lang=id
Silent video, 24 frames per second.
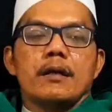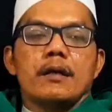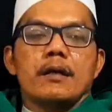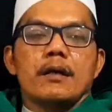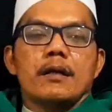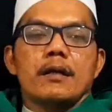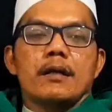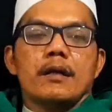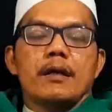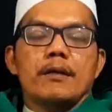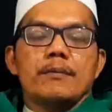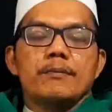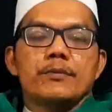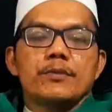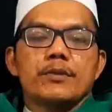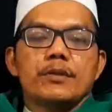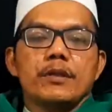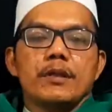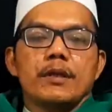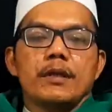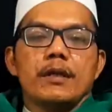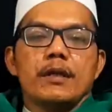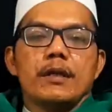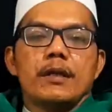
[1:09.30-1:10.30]

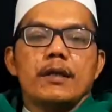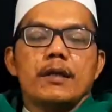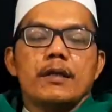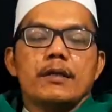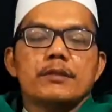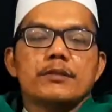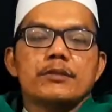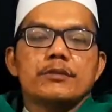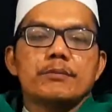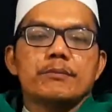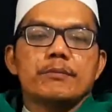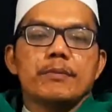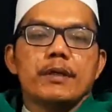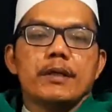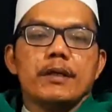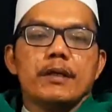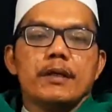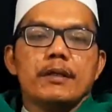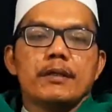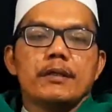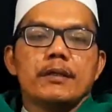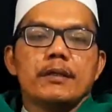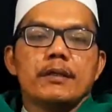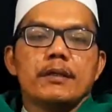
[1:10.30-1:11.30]
Alhamdulillah jumpa
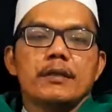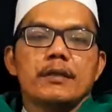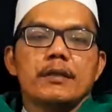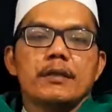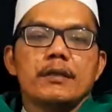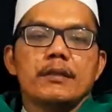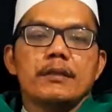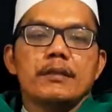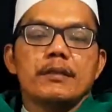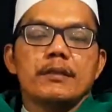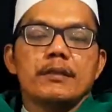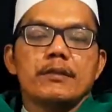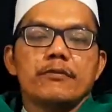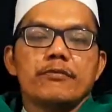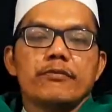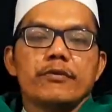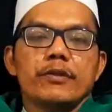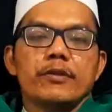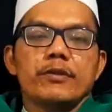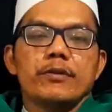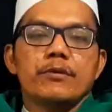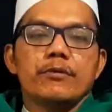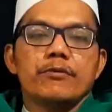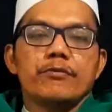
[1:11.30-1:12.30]
lagi di
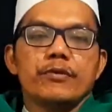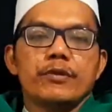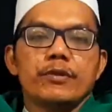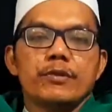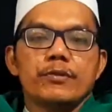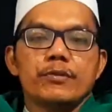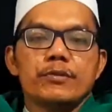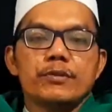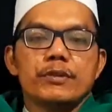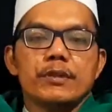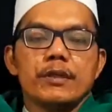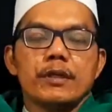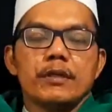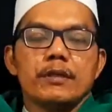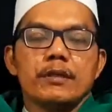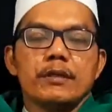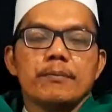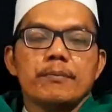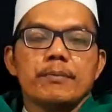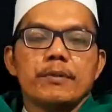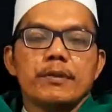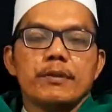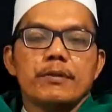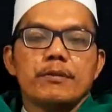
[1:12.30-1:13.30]
video-video saya
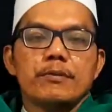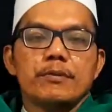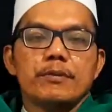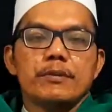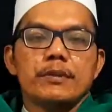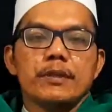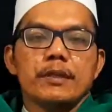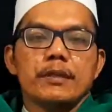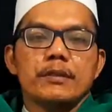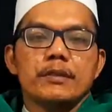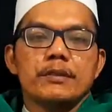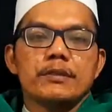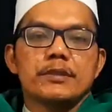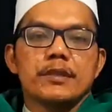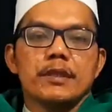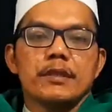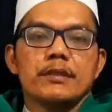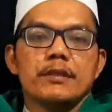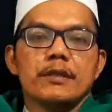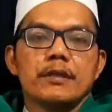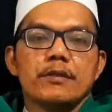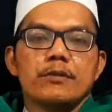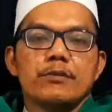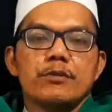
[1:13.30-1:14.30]
berikutnya di
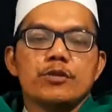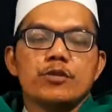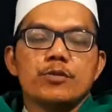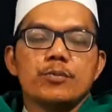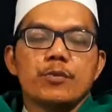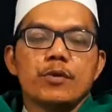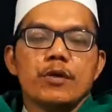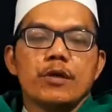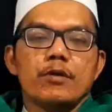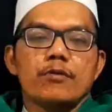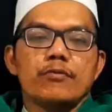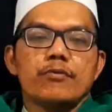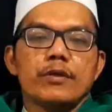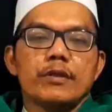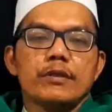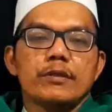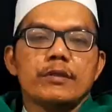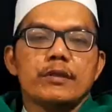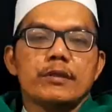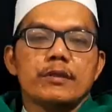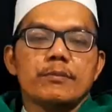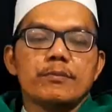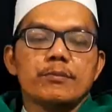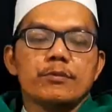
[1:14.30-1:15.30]
channel Gus
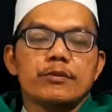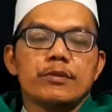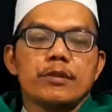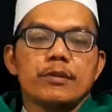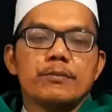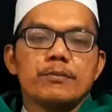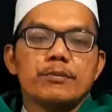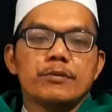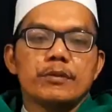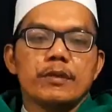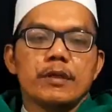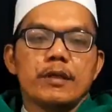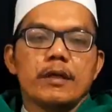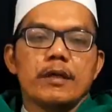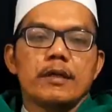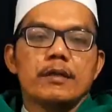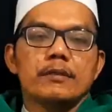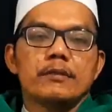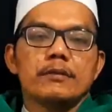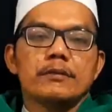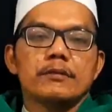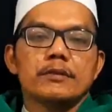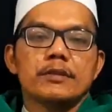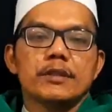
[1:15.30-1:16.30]
Al-Fatih
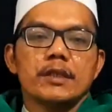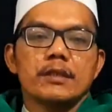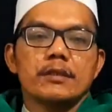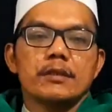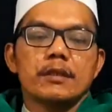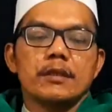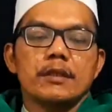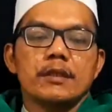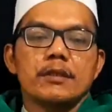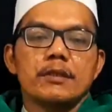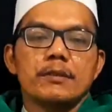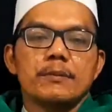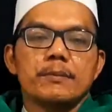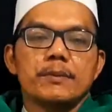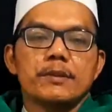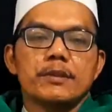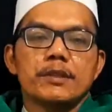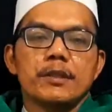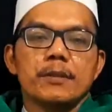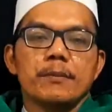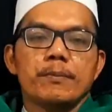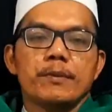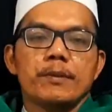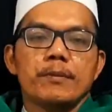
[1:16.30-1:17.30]
mudah-mudahan channel ini
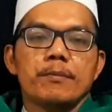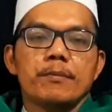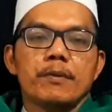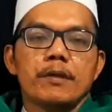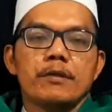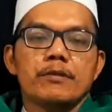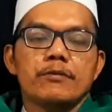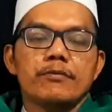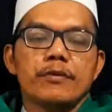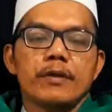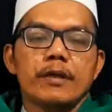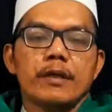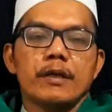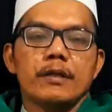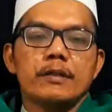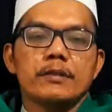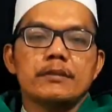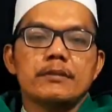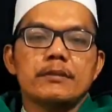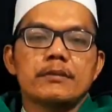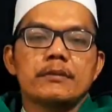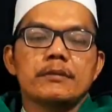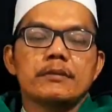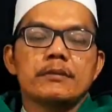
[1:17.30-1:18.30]
bisa
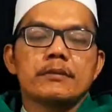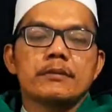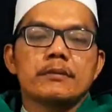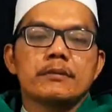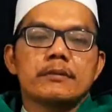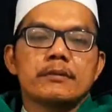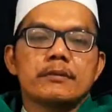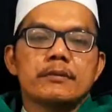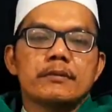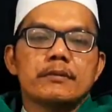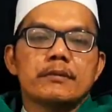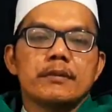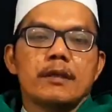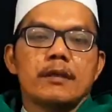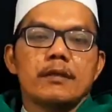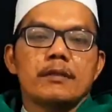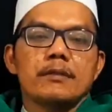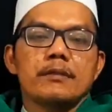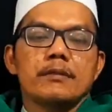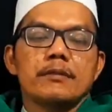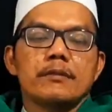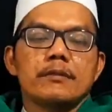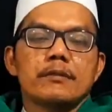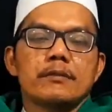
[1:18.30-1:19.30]
bermanfaat
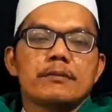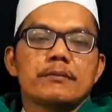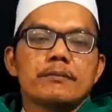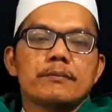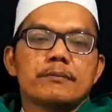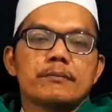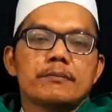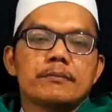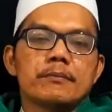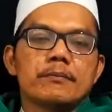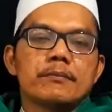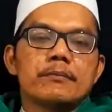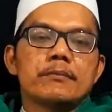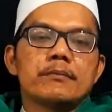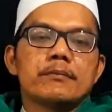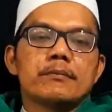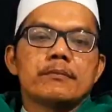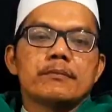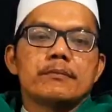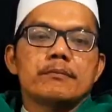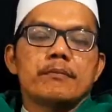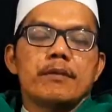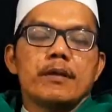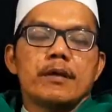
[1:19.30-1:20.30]
dan
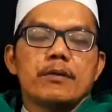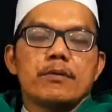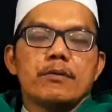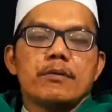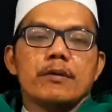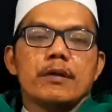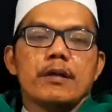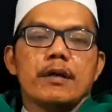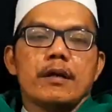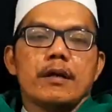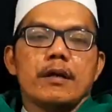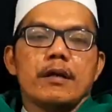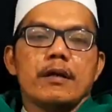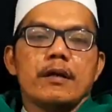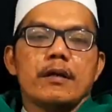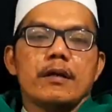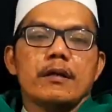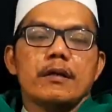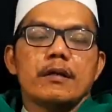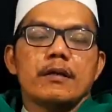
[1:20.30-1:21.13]
barokah